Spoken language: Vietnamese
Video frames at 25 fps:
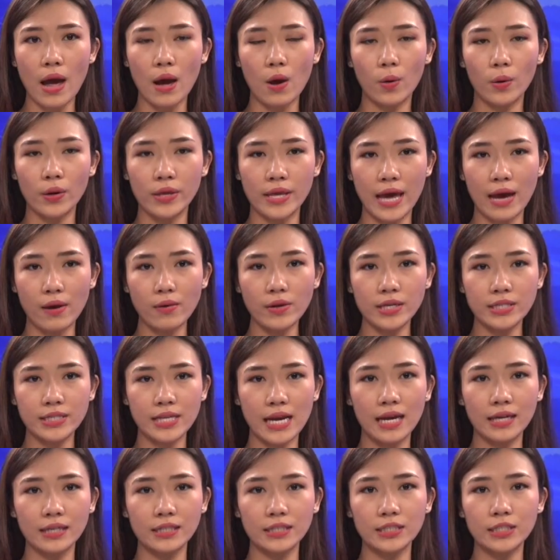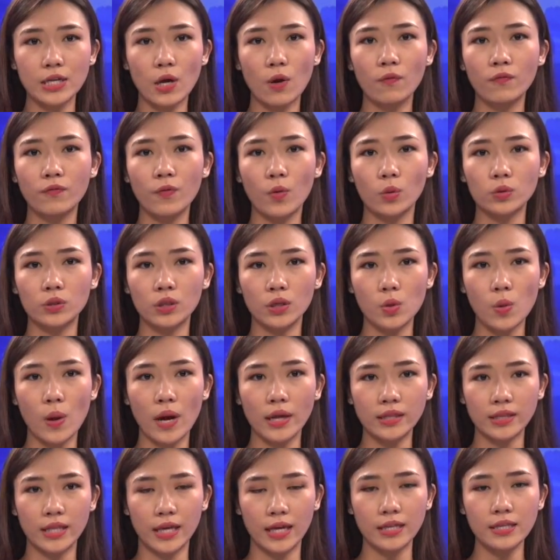Hồi giáo Iran sau vụ thử hỏa
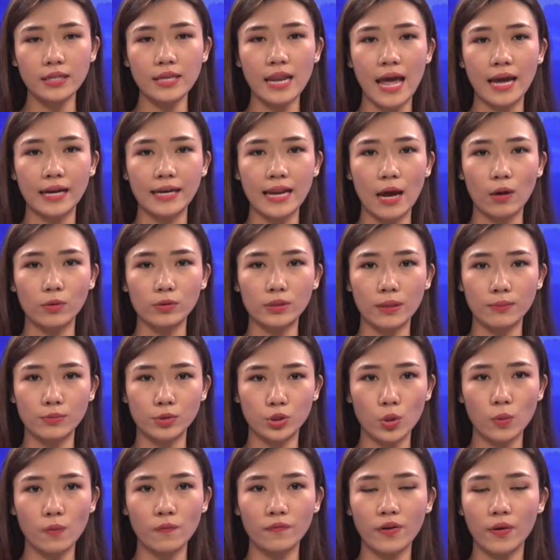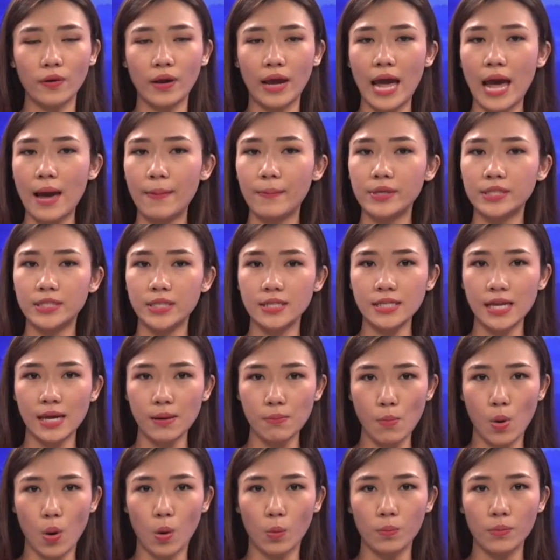tiễn đạn đạo tầm trung vào ngày 29
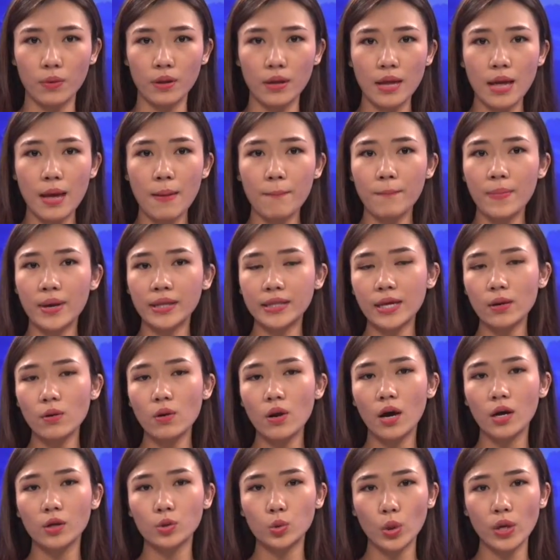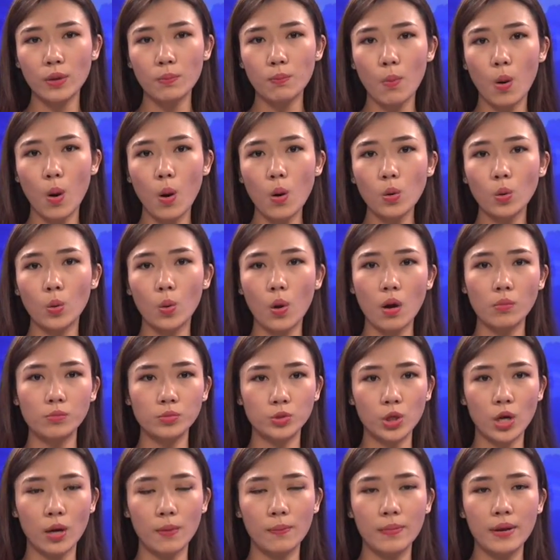tháng 1, mà theo lời tuyên bố của ông
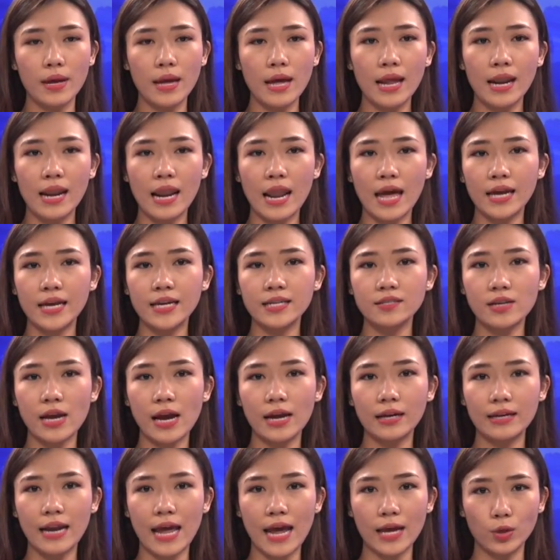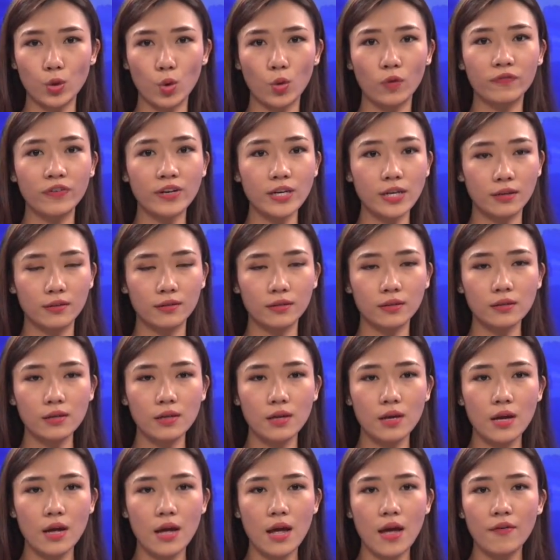Trump là Iran đang đùa với lửa
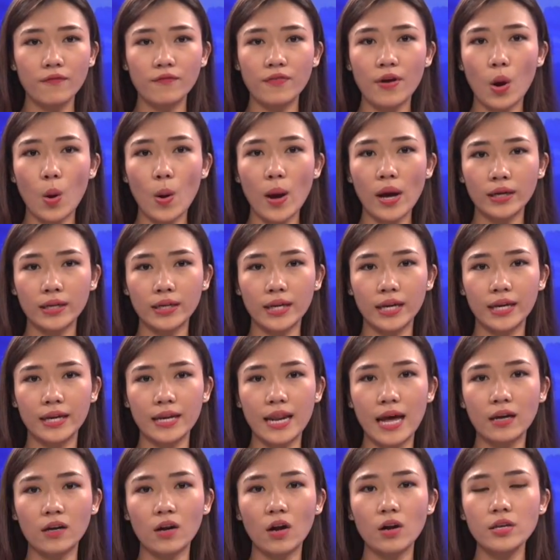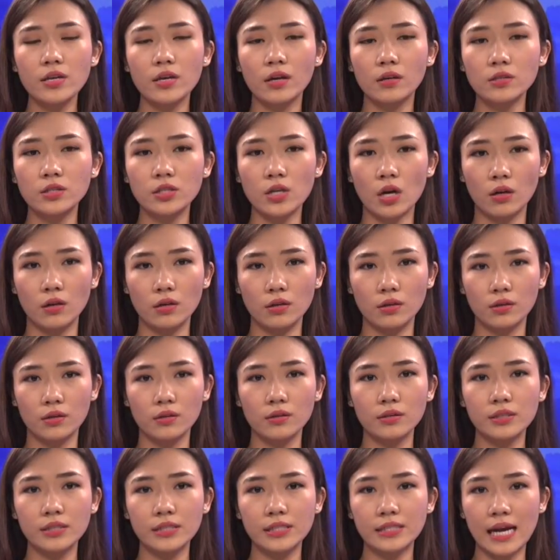và Hoa Kỳ đã có những chọn lựa
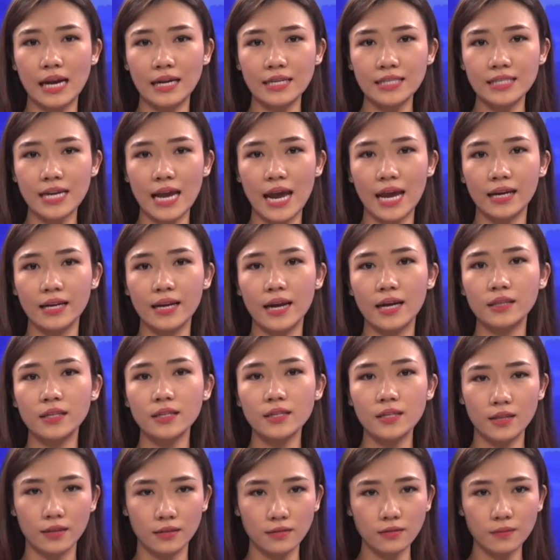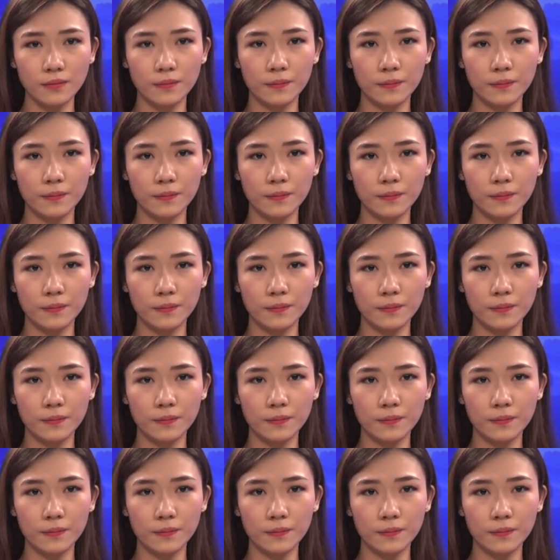sẵn sàng để thích ứng.